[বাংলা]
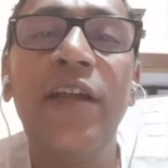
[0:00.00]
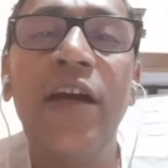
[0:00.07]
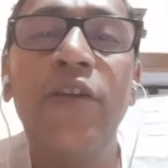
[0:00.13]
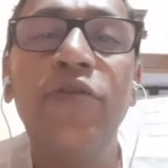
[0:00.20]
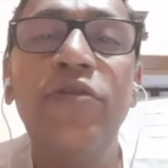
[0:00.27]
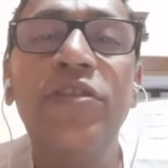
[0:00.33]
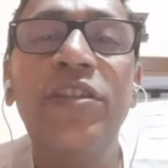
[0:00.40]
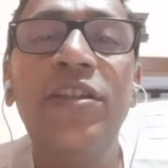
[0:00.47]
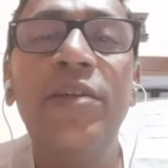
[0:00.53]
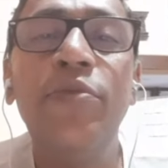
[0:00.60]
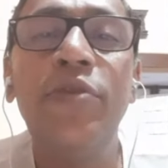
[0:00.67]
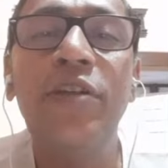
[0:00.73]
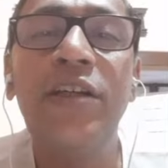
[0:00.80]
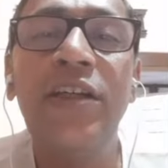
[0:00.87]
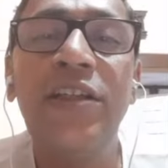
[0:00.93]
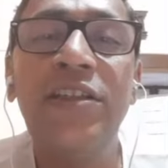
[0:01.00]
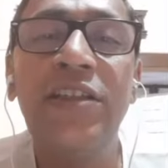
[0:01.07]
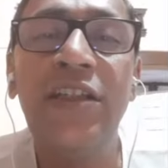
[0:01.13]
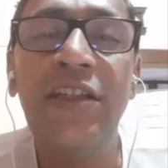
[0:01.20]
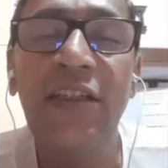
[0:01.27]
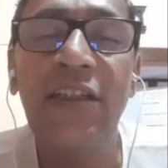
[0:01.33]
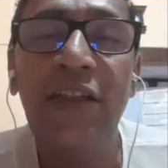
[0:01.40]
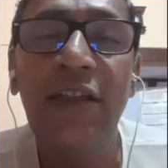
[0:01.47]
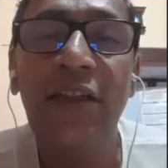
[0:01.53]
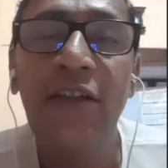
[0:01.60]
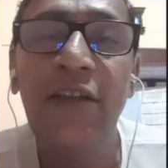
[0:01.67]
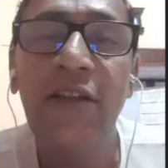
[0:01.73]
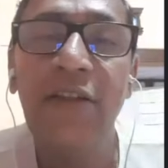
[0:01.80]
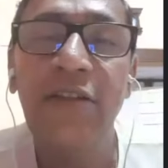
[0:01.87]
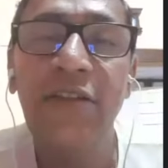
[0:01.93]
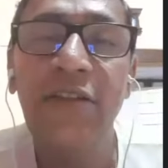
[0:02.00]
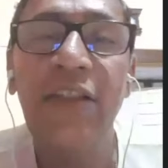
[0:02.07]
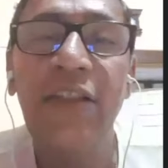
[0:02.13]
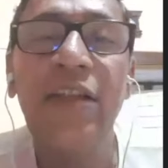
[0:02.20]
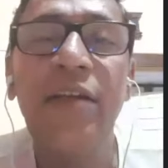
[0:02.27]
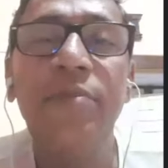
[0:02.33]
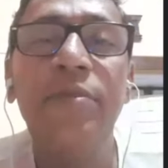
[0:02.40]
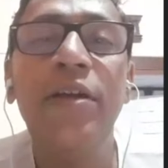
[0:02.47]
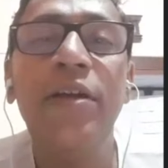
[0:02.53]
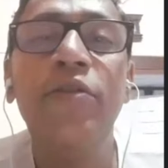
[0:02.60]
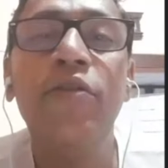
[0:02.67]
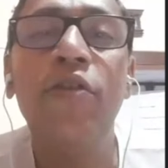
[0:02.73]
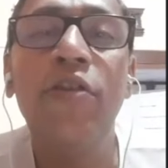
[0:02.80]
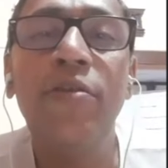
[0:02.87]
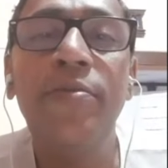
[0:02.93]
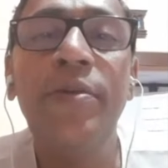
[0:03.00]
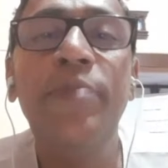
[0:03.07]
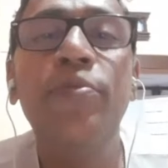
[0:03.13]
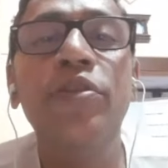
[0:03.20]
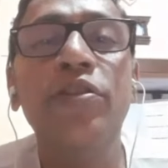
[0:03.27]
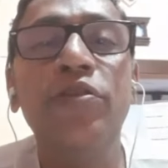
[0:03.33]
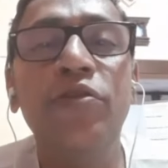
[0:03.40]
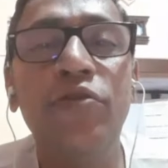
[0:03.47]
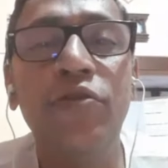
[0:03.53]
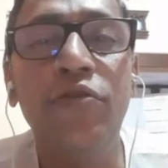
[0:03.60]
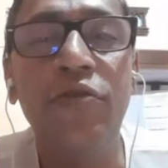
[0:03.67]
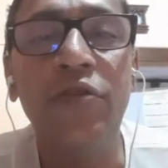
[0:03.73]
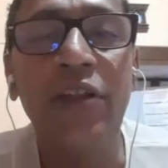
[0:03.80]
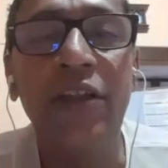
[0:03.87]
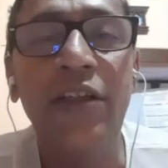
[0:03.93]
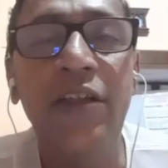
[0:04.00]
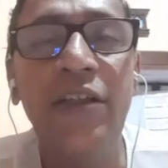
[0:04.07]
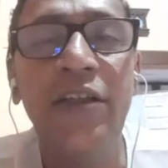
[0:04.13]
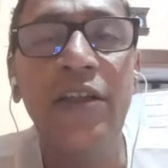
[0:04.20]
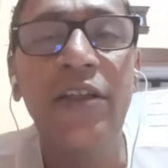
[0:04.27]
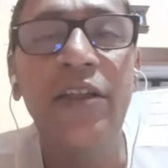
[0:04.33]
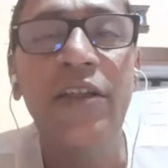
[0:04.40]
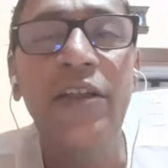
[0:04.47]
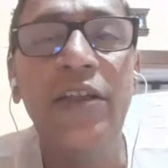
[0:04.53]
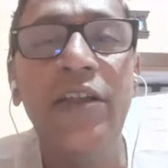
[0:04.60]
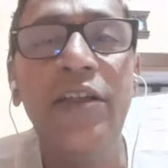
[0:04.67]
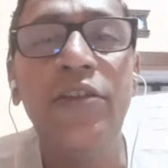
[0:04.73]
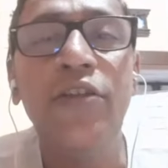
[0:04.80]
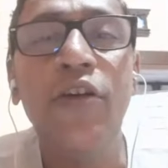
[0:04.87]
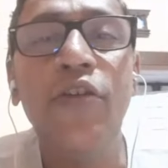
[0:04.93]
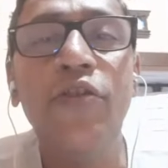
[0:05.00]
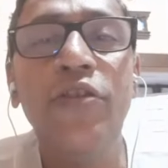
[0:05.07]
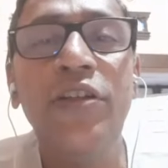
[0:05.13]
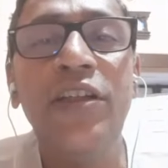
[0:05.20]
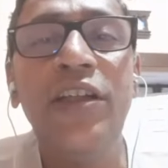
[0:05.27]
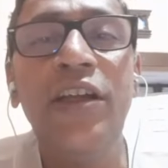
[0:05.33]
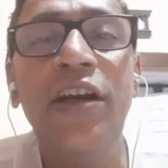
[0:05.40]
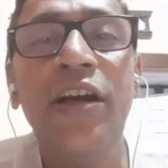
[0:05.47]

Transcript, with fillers: ঠাকুর যেটা বলে গেছেন সেটা আমরা কর্মে পরিণত করি তখন কি